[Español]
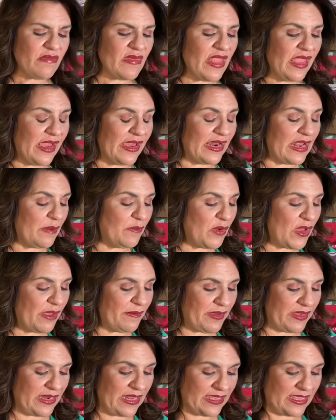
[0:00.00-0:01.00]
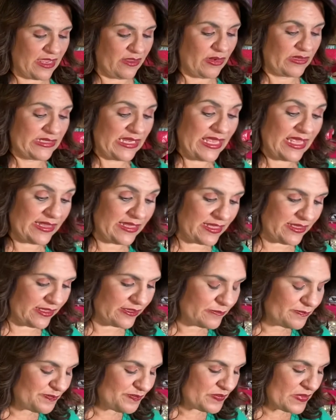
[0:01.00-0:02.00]
Ahora vamos a ver aquí una
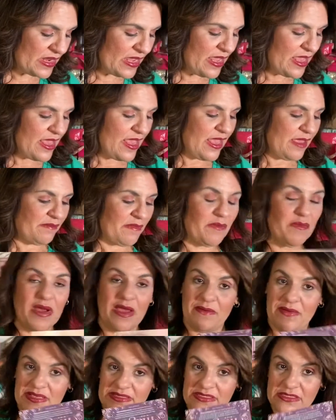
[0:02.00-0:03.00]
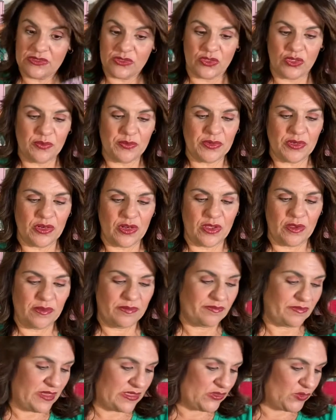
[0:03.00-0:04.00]
tarjetita, vamos a ver si son los,
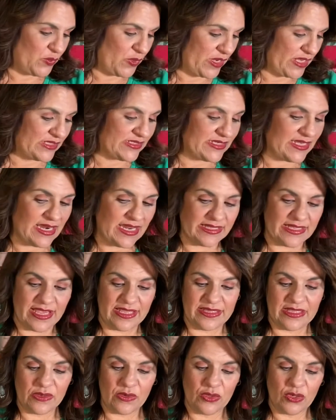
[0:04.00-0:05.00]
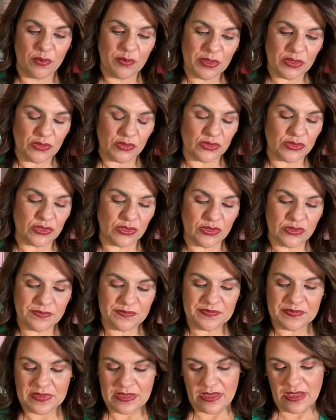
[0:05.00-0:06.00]
productos supone que sea la tarjeta con los productos
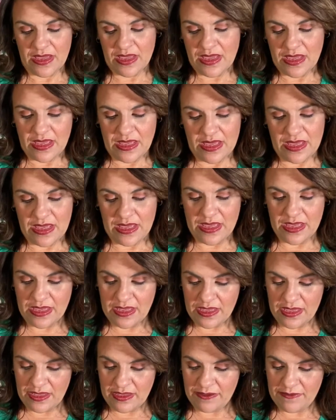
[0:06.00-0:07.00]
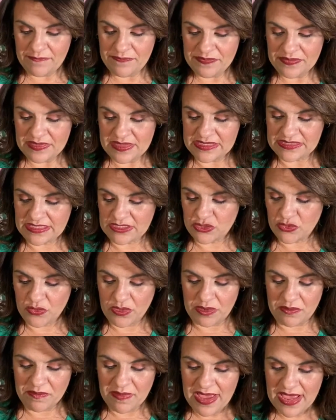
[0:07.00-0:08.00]
y dice You
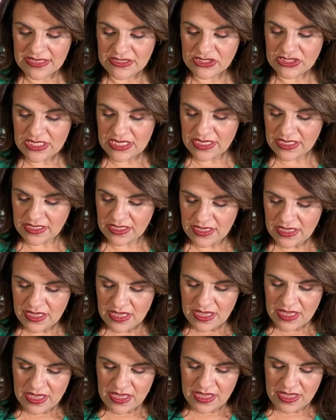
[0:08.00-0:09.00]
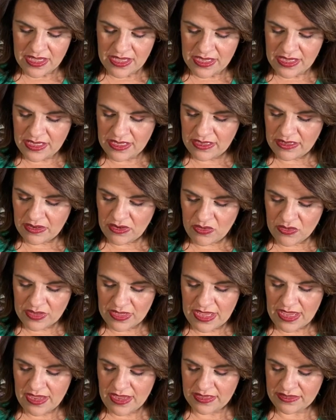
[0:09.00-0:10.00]
Are Magic y lo
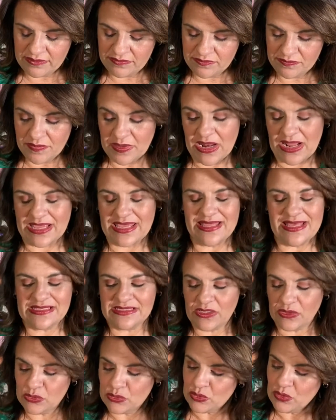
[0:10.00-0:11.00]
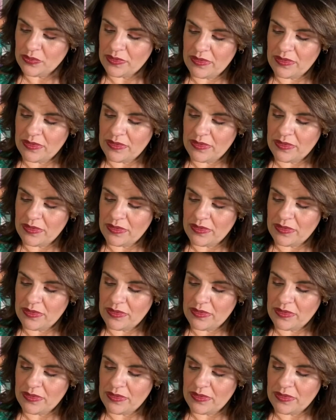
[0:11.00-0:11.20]
que pero aquí dice octubre